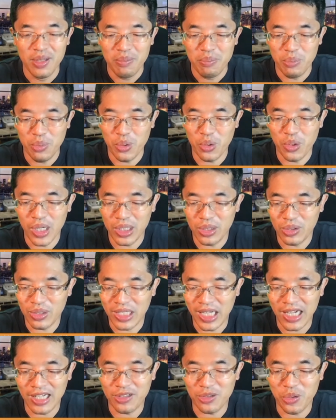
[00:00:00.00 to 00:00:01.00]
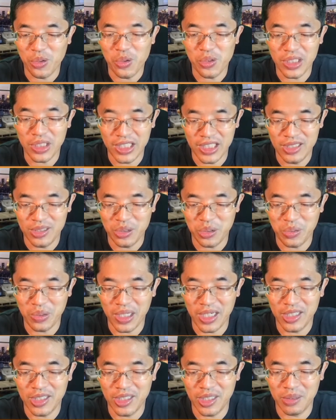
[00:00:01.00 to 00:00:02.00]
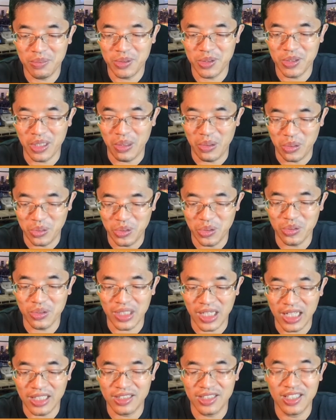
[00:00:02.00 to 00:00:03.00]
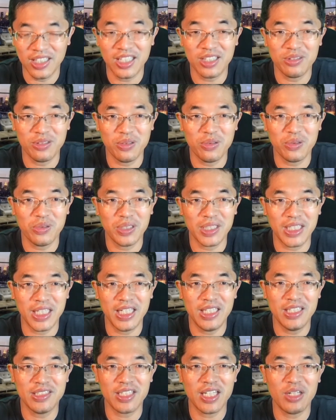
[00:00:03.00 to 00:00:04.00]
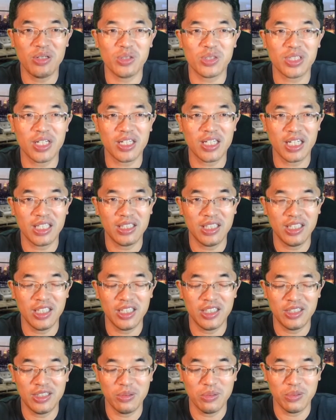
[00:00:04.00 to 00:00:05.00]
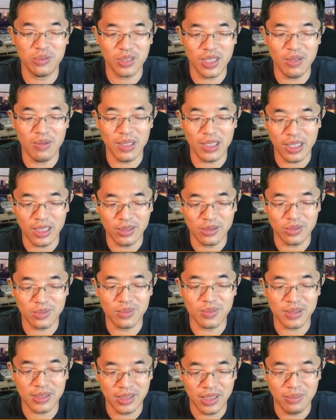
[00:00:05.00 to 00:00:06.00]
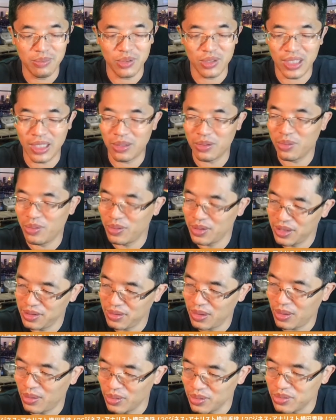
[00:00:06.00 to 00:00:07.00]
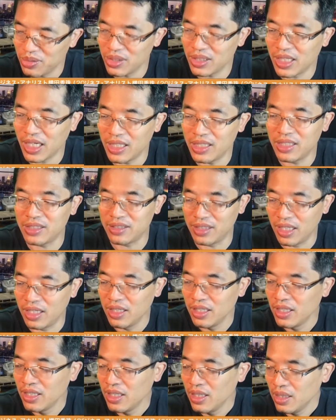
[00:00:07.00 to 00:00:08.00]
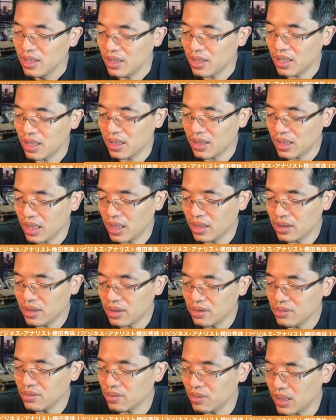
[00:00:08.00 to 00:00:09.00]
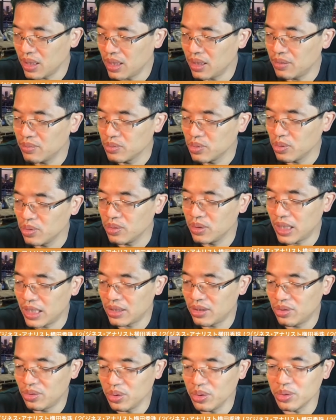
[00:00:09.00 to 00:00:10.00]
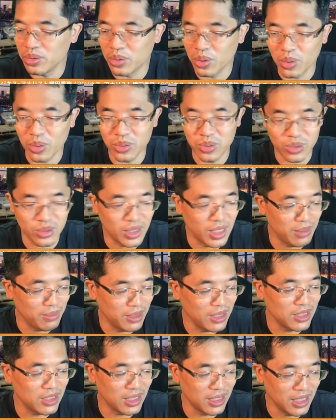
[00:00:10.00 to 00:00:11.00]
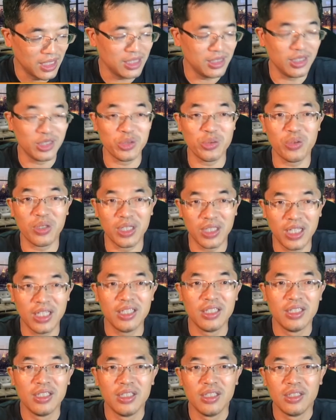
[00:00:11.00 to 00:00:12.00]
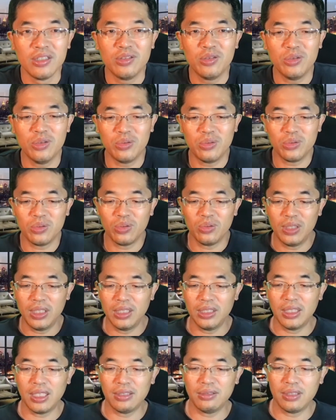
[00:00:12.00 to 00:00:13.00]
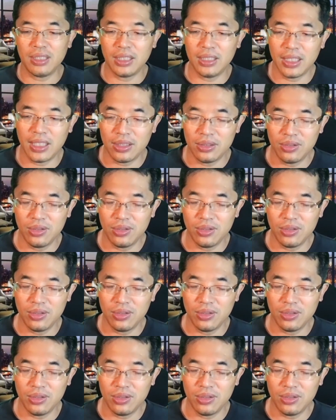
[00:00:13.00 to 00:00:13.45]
もう、あの、加工品と言われてるものはほとんど買ってないということで、原材料しか買ってないっていうことがわかると思います。加工品は本当に買えないですね。だから、買えてるのは、この納豆、豆腐ぐらいまでじゃないでしょうかね。ということになるかな。